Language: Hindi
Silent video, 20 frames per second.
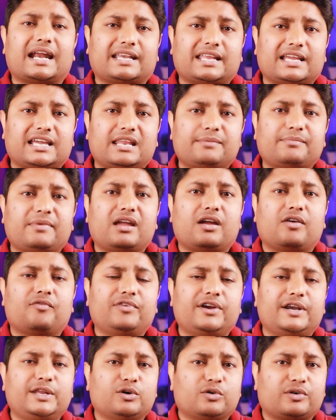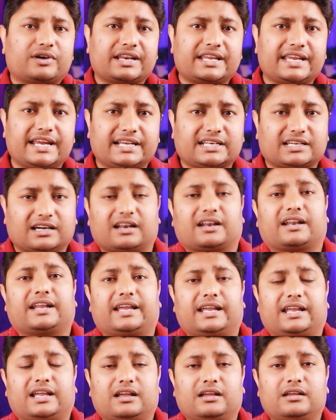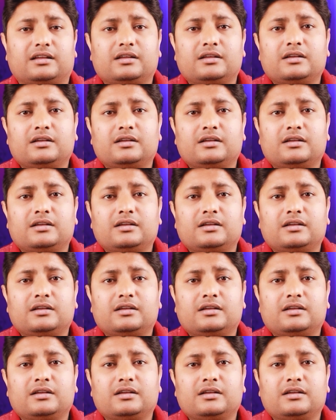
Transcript: कैटेगरी में वीडियो क्रिएट कर रहे हैं